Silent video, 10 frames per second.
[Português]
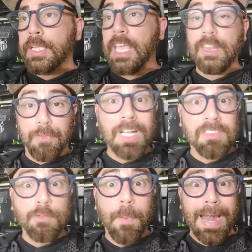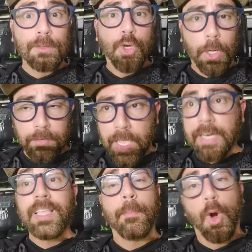que ele fica desesperado o jogo inteiro
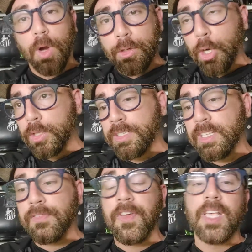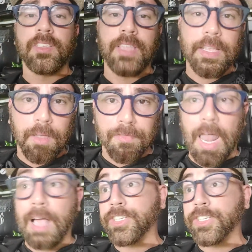e dá bronca nos jogadores da defesa e tenta falar,